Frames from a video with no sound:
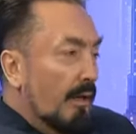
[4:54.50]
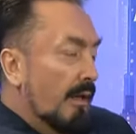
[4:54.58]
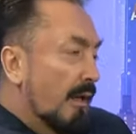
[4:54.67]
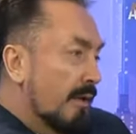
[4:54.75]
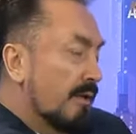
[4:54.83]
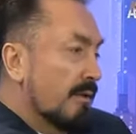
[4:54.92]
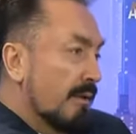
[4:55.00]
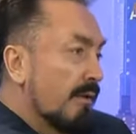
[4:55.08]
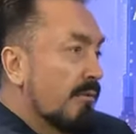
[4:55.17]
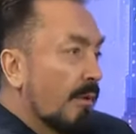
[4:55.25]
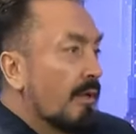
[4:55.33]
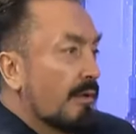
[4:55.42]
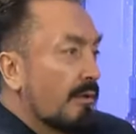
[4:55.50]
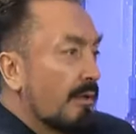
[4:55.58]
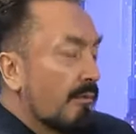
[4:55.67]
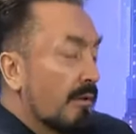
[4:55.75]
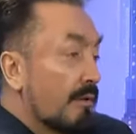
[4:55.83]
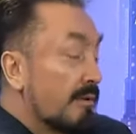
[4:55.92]
Herkesin evi barkı
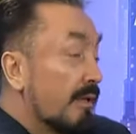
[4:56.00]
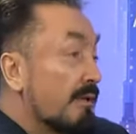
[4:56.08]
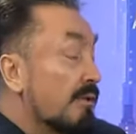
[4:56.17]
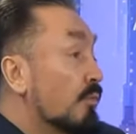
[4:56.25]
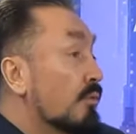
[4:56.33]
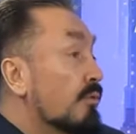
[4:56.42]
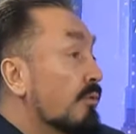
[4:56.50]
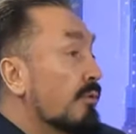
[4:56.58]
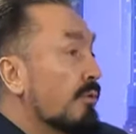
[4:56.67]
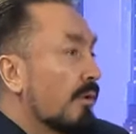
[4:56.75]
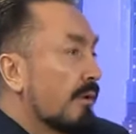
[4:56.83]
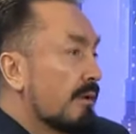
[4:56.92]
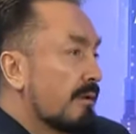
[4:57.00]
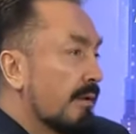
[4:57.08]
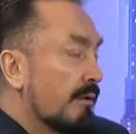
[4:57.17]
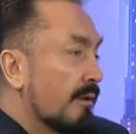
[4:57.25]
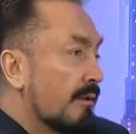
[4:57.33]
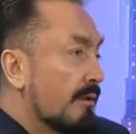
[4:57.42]
da var. Sadece mutluluğu yok
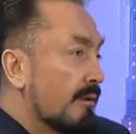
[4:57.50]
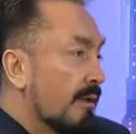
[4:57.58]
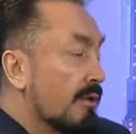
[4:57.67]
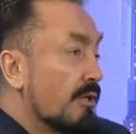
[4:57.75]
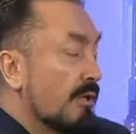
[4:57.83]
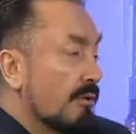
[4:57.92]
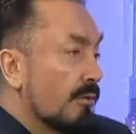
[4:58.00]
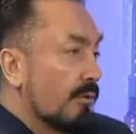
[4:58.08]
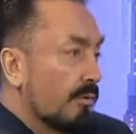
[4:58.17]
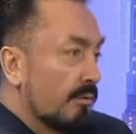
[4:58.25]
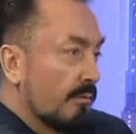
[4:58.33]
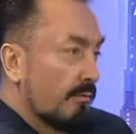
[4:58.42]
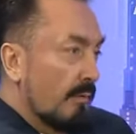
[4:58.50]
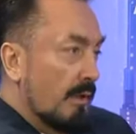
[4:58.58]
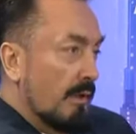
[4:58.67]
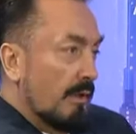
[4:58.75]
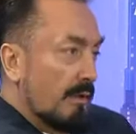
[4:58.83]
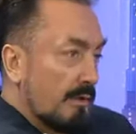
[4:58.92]
insanların. Neşesi yok.
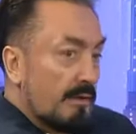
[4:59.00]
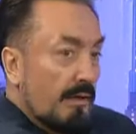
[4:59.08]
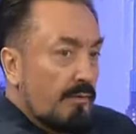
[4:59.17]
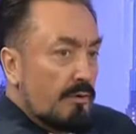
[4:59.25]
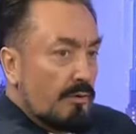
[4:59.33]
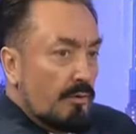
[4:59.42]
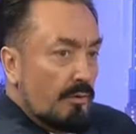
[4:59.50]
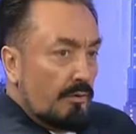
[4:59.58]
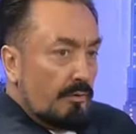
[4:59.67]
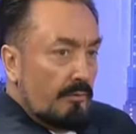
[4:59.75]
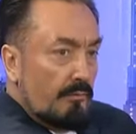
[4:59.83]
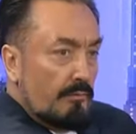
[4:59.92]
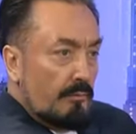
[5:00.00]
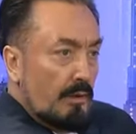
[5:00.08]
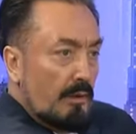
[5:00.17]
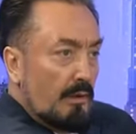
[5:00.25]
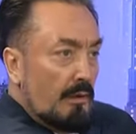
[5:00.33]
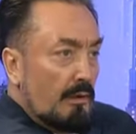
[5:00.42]
Sevinci yok.
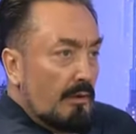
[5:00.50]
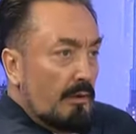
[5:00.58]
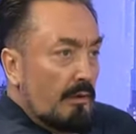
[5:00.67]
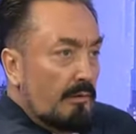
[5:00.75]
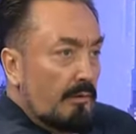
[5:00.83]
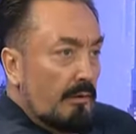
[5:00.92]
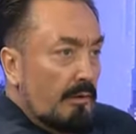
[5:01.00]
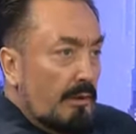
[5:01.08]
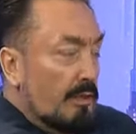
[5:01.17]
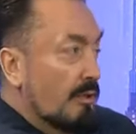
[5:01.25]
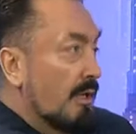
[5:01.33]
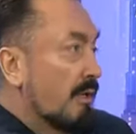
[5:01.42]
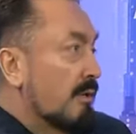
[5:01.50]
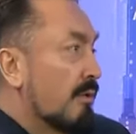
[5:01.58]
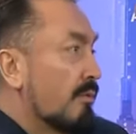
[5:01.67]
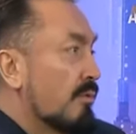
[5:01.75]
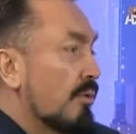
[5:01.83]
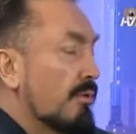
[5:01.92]
Neşe
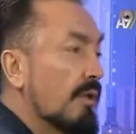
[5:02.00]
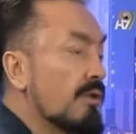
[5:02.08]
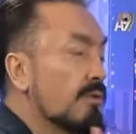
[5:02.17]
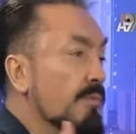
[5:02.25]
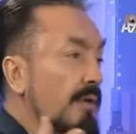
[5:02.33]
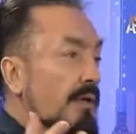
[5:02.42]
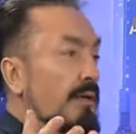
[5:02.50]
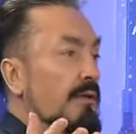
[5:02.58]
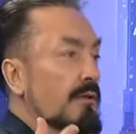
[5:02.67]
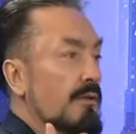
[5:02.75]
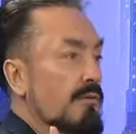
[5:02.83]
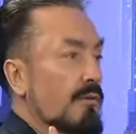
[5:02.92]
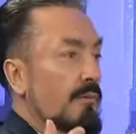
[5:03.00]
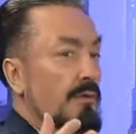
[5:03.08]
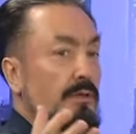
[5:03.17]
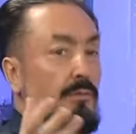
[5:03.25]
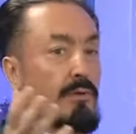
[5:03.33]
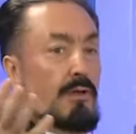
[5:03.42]
için çok geniş bir yere ihtiyaç yok
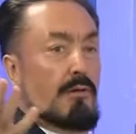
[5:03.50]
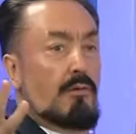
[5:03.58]
Mesela bura